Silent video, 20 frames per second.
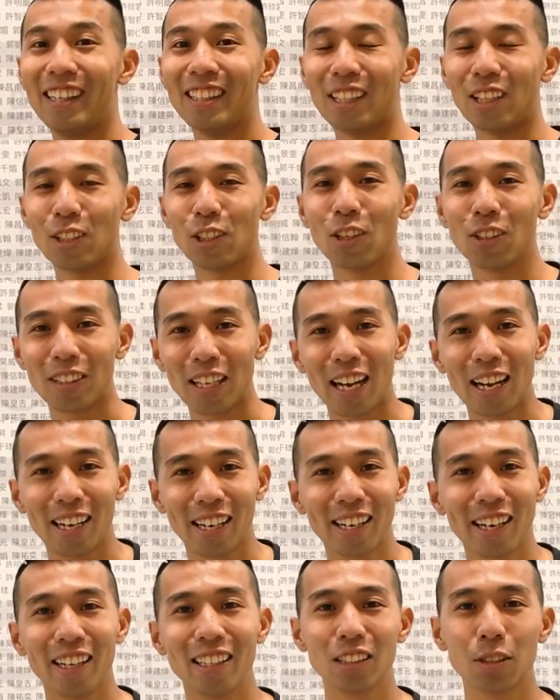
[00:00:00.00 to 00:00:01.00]
到时候大家也
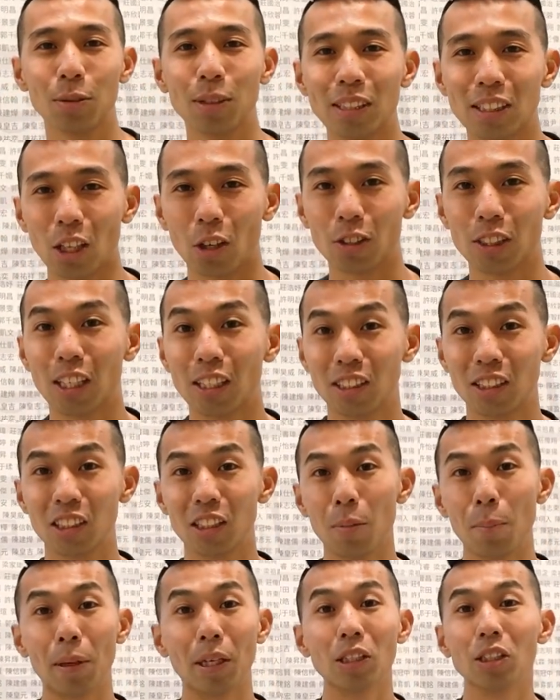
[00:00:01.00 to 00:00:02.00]
可以来这边找一下自己
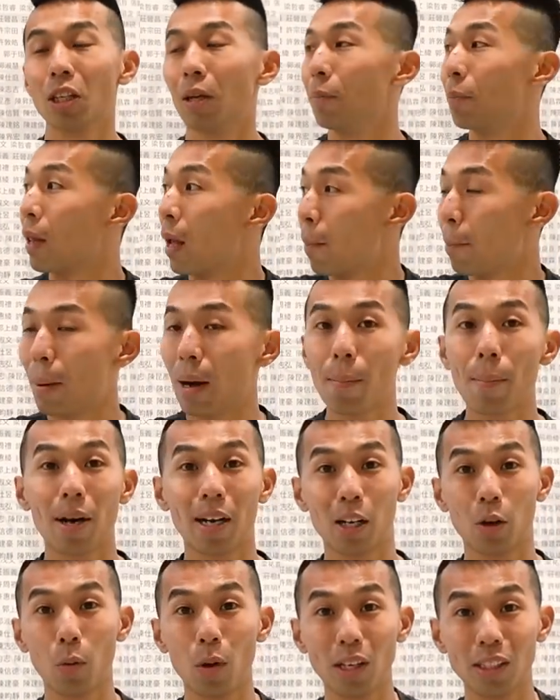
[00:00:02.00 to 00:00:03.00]
的名称。半
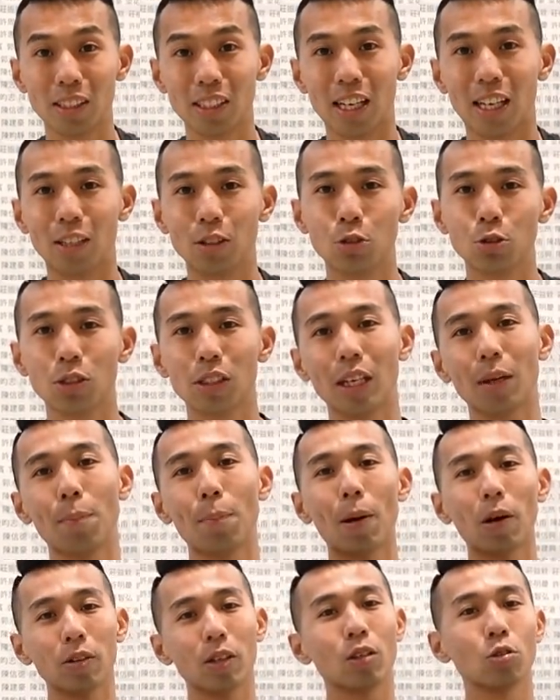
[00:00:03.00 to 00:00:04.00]
马的位置啊，就在
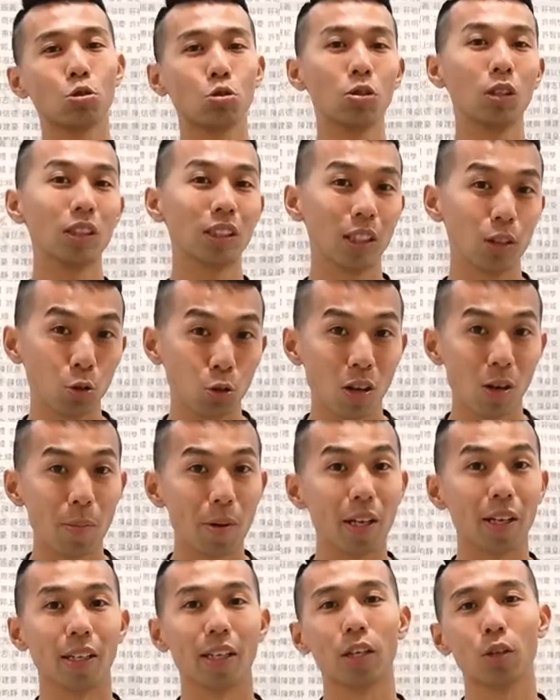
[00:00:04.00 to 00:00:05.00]
报道区的正对
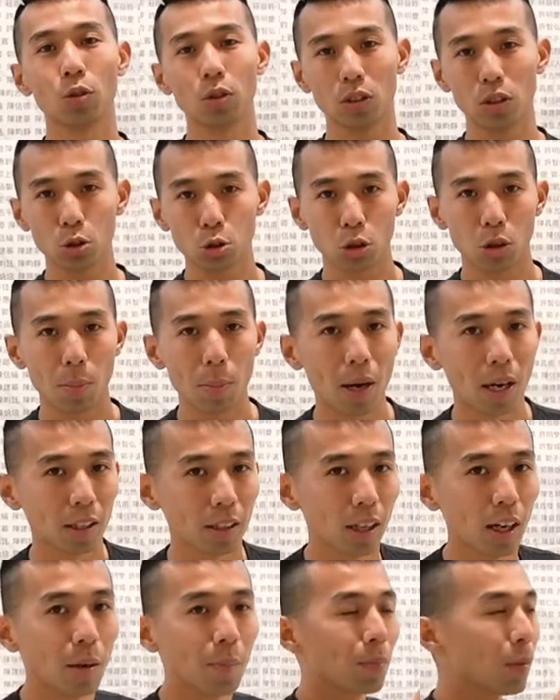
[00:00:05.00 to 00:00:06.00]
面。那如果是全马
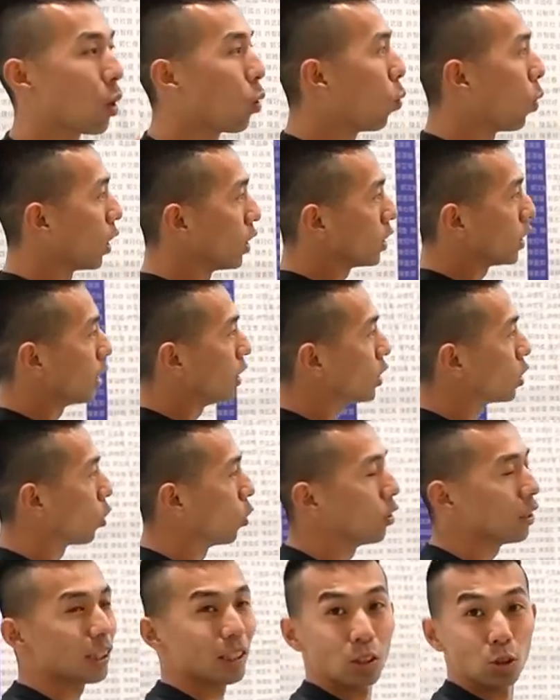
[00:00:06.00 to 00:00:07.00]
的啊，往前
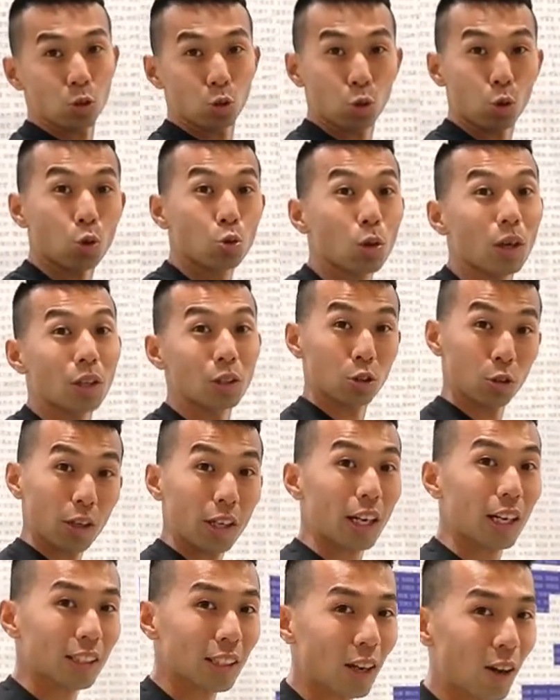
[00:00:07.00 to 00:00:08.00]
走一点，左转就会
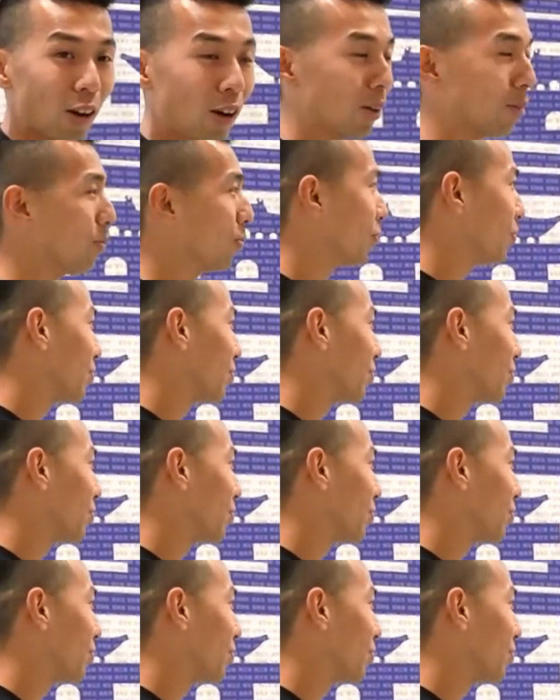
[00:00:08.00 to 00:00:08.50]
看到咯。